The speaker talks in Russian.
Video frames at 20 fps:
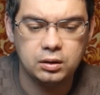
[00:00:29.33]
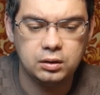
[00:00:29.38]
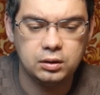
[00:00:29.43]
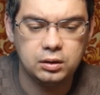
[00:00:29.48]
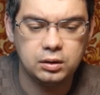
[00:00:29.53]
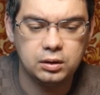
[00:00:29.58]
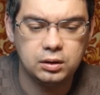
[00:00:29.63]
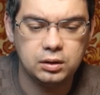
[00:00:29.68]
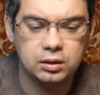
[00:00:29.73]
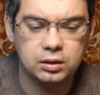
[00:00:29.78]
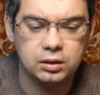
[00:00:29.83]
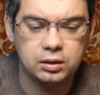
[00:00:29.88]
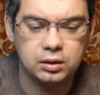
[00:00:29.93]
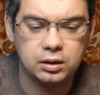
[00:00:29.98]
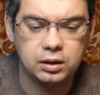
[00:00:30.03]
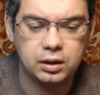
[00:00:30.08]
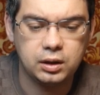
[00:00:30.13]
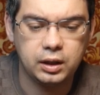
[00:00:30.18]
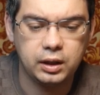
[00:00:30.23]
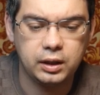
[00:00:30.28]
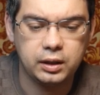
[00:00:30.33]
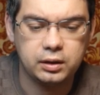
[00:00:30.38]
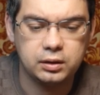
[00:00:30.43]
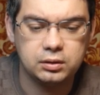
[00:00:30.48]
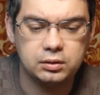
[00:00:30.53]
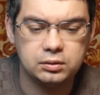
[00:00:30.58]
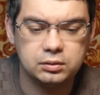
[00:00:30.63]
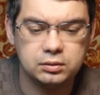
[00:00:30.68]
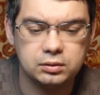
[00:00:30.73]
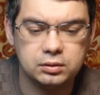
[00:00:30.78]
Э, кар
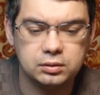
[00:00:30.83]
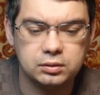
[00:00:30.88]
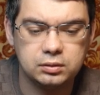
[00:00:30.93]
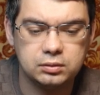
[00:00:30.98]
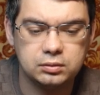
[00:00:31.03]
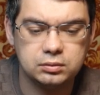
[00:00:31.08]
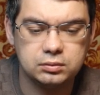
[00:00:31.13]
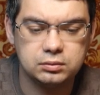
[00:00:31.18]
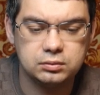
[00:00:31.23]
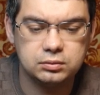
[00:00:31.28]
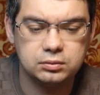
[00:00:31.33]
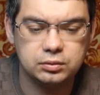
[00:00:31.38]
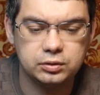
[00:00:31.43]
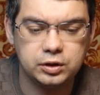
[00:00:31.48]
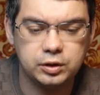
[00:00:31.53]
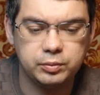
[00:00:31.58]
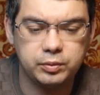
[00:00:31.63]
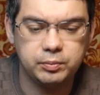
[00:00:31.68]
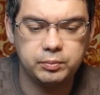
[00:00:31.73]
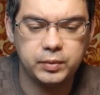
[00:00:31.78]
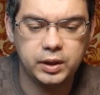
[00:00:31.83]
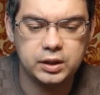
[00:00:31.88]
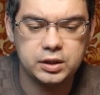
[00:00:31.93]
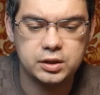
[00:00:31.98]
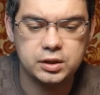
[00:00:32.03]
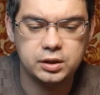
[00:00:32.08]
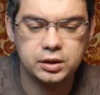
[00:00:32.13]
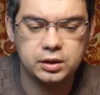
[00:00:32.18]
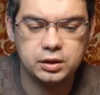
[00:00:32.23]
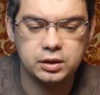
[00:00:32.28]
ну, типа
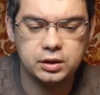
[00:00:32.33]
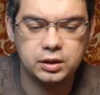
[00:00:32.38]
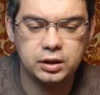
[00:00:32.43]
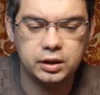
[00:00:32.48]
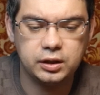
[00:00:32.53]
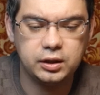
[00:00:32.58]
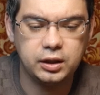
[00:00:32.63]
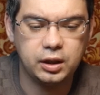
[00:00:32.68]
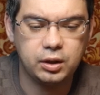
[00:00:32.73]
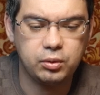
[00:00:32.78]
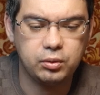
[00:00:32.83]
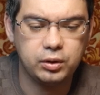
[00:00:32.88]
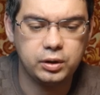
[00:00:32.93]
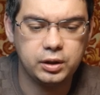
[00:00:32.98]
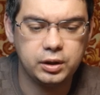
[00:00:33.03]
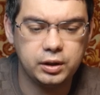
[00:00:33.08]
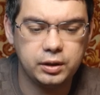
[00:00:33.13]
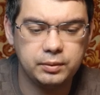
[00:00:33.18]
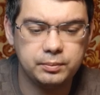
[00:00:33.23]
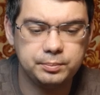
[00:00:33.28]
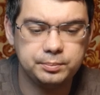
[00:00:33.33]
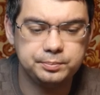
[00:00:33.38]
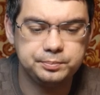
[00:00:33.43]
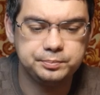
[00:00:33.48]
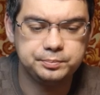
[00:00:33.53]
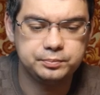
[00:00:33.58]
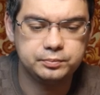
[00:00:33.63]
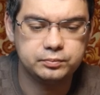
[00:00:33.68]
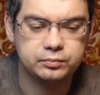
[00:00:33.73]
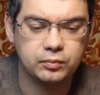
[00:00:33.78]
машину для дороги,
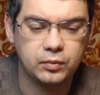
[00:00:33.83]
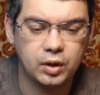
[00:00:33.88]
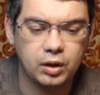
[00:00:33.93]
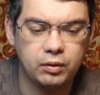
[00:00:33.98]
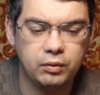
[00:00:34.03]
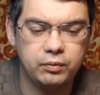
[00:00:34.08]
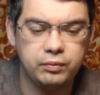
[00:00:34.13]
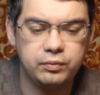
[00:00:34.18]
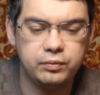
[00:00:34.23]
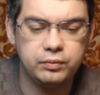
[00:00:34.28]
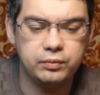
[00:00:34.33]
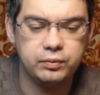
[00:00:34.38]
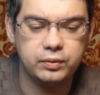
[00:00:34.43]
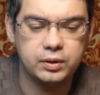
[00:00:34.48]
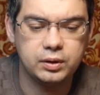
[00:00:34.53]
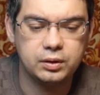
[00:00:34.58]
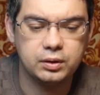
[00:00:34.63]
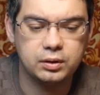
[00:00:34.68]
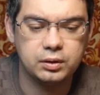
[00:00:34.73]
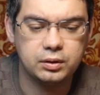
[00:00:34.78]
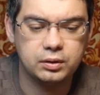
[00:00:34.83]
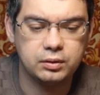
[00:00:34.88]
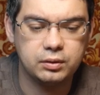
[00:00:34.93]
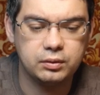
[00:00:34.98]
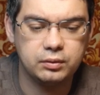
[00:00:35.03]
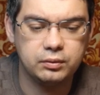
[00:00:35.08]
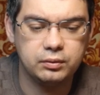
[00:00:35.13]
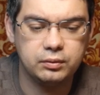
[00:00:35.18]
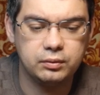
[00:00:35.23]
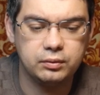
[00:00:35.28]

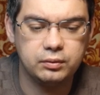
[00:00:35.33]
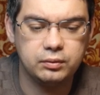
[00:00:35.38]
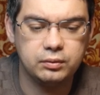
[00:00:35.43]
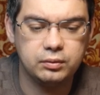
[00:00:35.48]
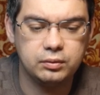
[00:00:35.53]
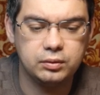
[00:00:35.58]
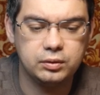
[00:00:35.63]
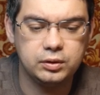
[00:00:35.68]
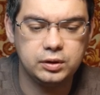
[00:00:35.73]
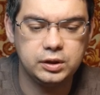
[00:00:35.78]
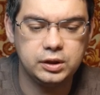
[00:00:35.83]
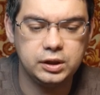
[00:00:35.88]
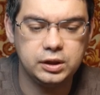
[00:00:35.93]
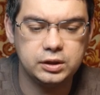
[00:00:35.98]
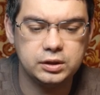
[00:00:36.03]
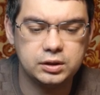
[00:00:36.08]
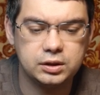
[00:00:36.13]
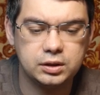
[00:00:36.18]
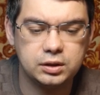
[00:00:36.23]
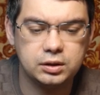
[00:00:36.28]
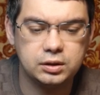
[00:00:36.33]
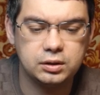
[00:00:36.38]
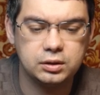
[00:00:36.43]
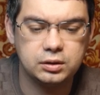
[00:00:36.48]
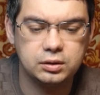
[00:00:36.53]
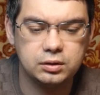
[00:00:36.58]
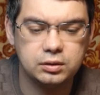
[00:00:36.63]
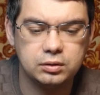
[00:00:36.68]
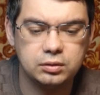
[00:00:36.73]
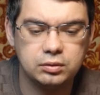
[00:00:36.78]
э, диск,
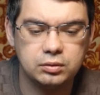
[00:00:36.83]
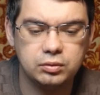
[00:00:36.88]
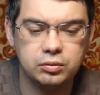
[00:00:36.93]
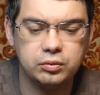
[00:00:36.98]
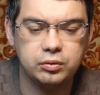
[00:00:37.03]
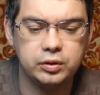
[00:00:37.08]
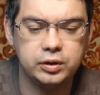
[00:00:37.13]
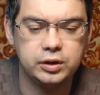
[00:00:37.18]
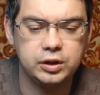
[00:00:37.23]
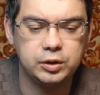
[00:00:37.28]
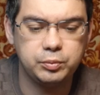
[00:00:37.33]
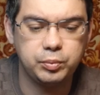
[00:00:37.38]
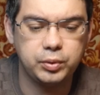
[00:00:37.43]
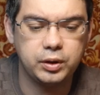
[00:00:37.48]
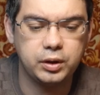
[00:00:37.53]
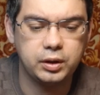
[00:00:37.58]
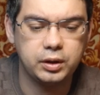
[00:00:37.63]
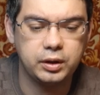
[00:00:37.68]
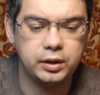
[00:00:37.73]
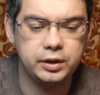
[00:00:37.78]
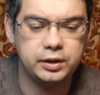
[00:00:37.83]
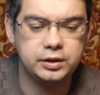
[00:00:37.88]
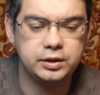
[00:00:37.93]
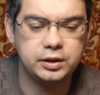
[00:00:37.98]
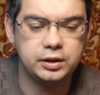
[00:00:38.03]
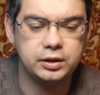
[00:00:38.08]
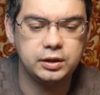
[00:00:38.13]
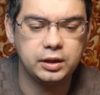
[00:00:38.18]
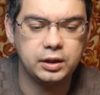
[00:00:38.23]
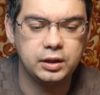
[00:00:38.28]
ну, и типа
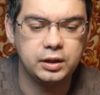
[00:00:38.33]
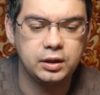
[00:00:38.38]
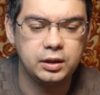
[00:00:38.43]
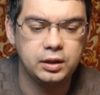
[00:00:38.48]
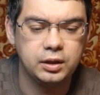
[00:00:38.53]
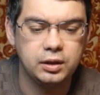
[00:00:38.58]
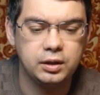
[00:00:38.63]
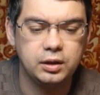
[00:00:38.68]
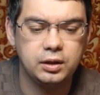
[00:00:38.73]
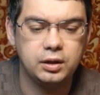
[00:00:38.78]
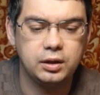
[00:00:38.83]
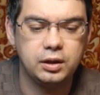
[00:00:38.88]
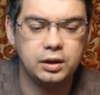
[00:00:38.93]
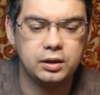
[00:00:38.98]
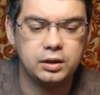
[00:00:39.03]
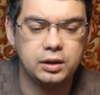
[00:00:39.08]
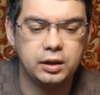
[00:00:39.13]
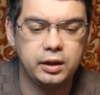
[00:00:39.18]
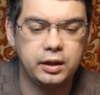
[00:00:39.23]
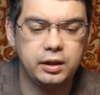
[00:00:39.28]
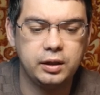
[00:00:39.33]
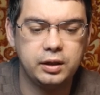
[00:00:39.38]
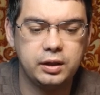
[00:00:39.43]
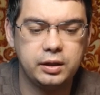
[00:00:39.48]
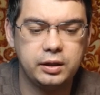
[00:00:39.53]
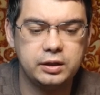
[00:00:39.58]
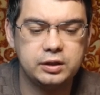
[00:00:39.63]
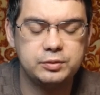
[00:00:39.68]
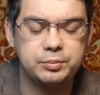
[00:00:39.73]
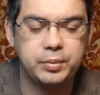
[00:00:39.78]
резина а, для
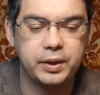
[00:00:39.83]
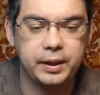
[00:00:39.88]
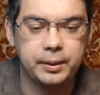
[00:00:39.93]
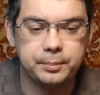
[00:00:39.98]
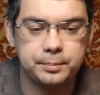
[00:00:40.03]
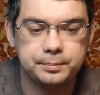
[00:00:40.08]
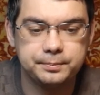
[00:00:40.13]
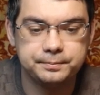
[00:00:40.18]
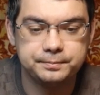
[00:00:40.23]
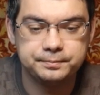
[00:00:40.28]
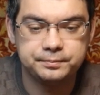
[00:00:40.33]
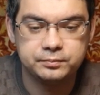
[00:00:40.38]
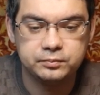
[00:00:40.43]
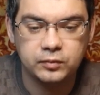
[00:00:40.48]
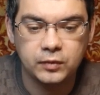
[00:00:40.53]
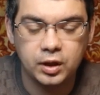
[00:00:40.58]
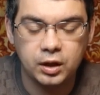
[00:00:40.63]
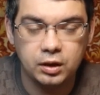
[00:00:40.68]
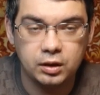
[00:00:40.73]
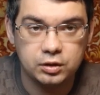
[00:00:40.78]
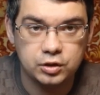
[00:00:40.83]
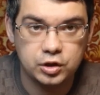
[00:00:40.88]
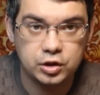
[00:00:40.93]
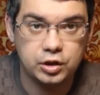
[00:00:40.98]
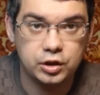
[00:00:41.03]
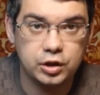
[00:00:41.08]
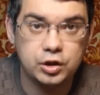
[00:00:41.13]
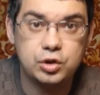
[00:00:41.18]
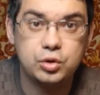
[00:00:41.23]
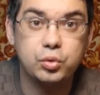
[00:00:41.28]
ХСП.
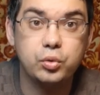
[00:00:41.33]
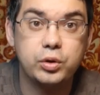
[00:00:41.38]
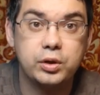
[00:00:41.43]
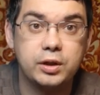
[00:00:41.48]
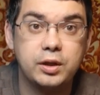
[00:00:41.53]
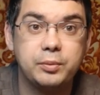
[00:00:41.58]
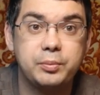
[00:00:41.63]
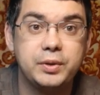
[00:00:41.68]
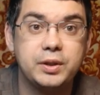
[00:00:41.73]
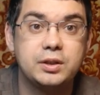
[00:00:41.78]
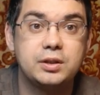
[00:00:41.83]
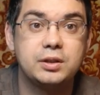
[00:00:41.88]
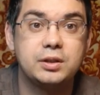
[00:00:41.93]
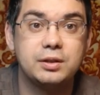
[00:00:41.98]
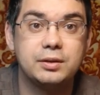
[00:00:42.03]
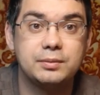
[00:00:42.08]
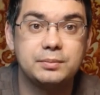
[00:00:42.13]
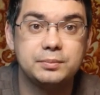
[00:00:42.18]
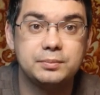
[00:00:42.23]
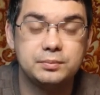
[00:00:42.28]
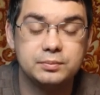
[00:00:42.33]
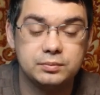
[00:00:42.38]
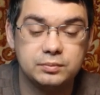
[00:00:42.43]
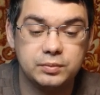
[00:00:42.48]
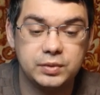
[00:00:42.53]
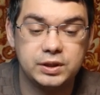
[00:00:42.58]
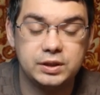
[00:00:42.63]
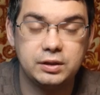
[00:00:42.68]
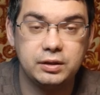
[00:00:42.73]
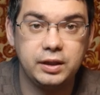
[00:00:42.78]
Четыре штуки написано.
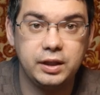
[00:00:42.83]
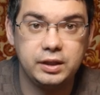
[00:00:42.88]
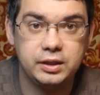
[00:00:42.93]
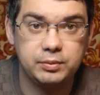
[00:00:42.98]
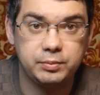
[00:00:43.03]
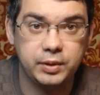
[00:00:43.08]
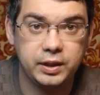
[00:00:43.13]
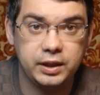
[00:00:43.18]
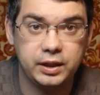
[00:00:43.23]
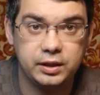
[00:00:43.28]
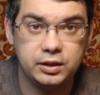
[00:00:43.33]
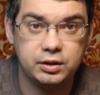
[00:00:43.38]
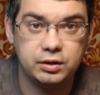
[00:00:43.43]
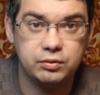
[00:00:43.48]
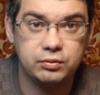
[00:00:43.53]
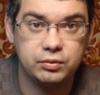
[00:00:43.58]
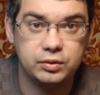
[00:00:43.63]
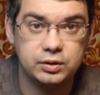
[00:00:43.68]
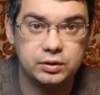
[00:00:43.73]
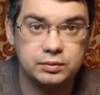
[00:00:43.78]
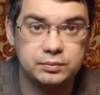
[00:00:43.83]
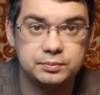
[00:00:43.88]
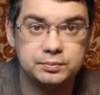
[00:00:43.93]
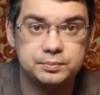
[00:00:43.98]
Представляете, пакетик вот.